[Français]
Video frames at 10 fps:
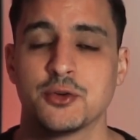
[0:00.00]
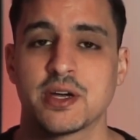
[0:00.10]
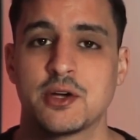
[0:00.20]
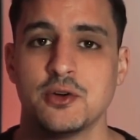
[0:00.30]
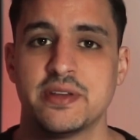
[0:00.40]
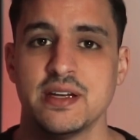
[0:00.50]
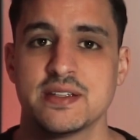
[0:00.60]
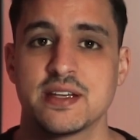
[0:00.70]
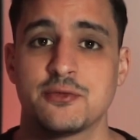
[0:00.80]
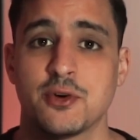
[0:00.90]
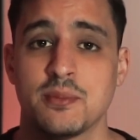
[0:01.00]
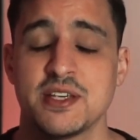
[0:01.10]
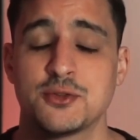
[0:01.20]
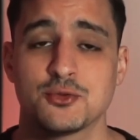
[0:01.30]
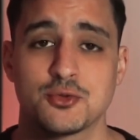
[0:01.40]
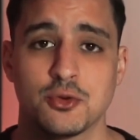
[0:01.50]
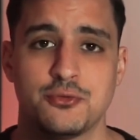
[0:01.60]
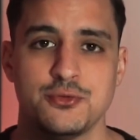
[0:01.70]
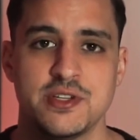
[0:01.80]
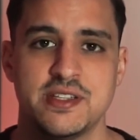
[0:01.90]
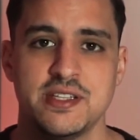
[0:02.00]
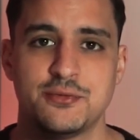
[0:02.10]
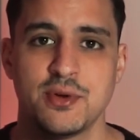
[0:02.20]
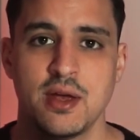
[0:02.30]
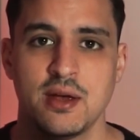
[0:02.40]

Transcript: récolter les informations sur le fugitif,